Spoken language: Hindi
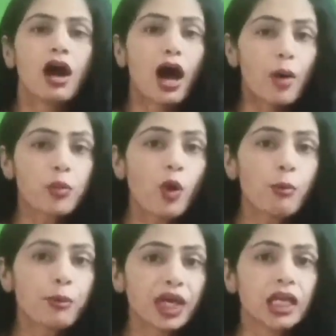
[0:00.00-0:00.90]
आपको
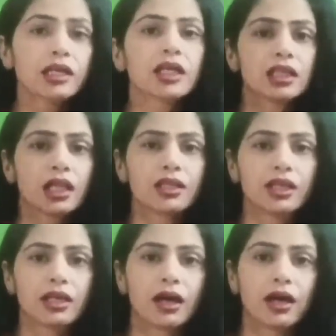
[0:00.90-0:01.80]
पेन कितना
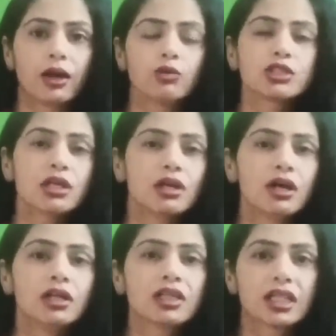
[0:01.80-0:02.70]
देना है उसे
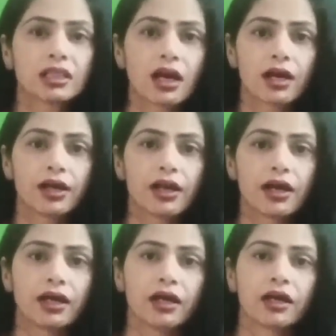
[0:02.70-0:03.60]
हर्ट कितना
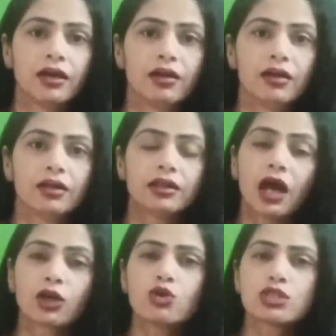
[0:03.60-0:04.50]
करना है
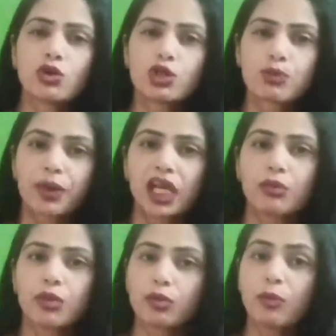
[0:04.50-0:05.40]
ताकि उसे उस
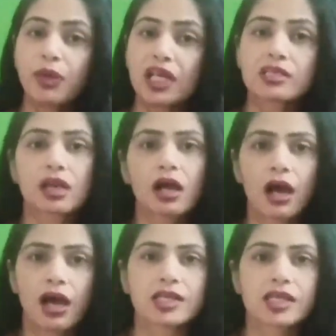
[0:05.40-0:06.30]
पेन में भी प्लेजर का
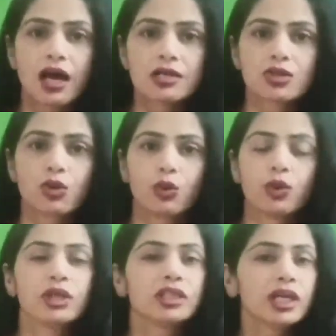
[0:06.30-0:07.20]
एहसास हो
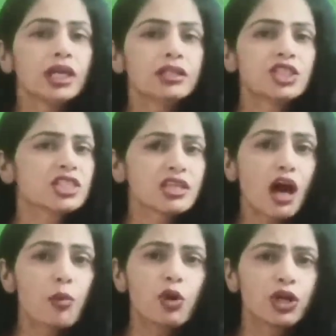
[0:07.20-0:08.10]
ये चीजें
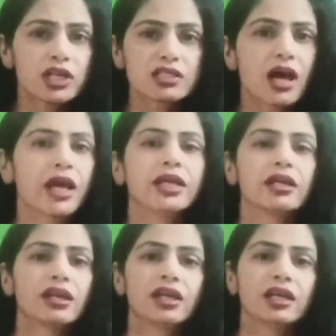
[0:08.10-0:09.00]
आपको
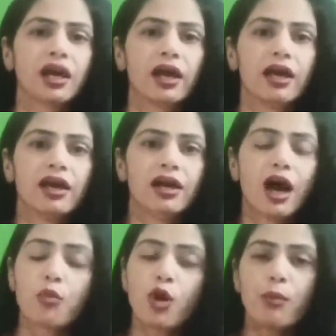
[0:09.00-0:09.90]
डिसाइड करनी है
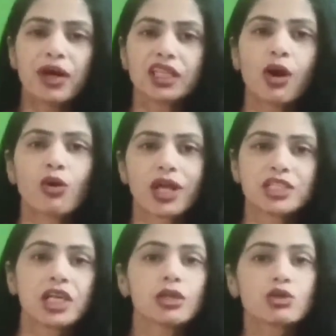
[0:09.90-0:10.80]
आपको पता होना
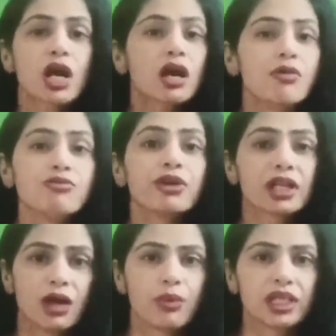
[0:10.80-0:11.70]
चाहिए कि उसका
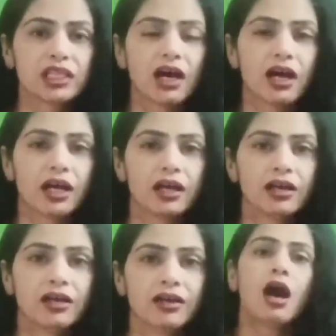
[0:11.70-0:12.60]
कंफर्ट लेवल क्या है
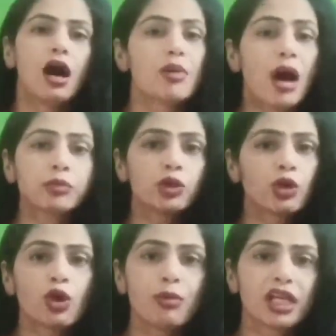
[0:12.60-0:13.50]
अब आप तो
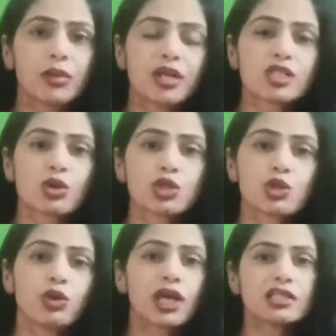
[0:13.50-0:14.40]
देखो मन ही मन सोच
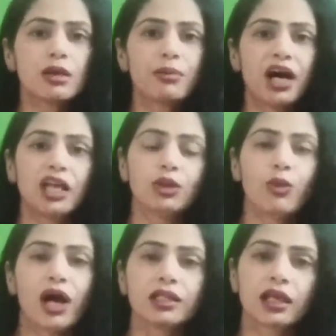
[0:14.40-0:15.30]
रहे हो कि ऐसे बांध
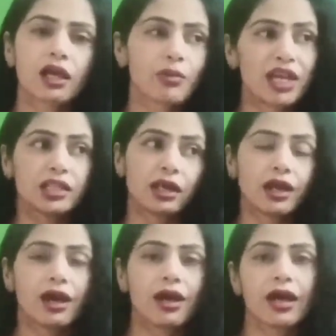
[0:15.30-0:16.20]
बांध के कि मैंने
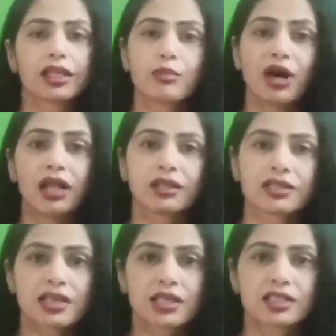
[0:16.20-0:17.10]
देखा है कि बांध
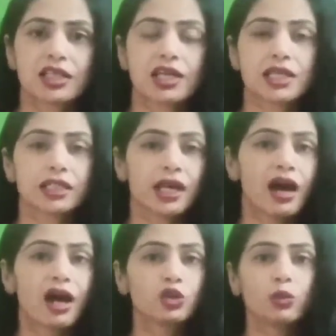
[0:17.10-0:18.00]
के सेक्स किया जाता है
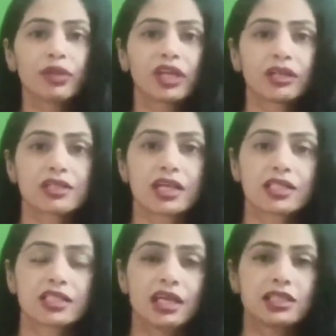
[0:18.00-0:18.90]
हाथ ऊपर करके
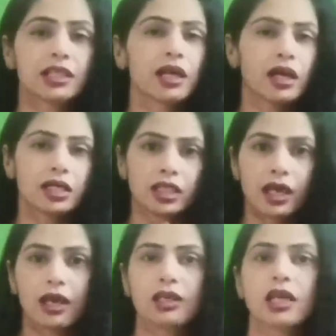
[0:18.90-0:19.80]
सेक्स किया जाता है कहीं
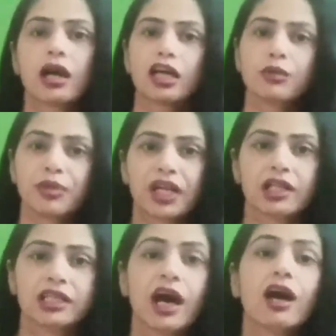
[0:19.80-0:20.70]
देख लिया कहीं पढ़
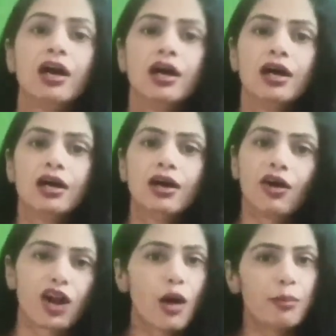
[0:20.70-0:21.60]
लिया
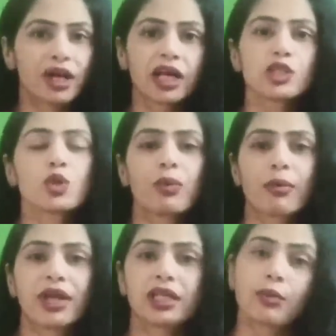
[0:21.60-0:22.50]
और आप बन गए
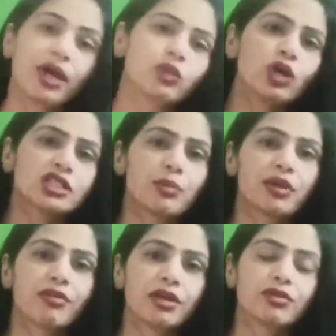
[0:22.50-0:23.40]
सुपरमैन के मैं तो आज
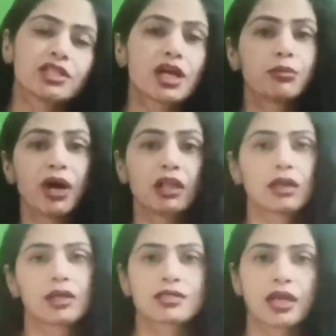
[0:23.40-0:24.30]
अपनी वाइफ के साथ
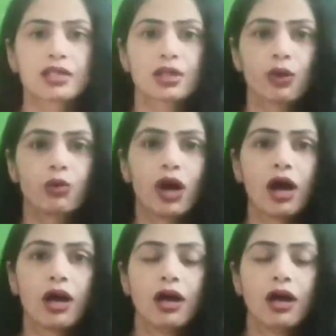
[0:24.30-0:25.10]
बांध कर ही सेक्स करूंगा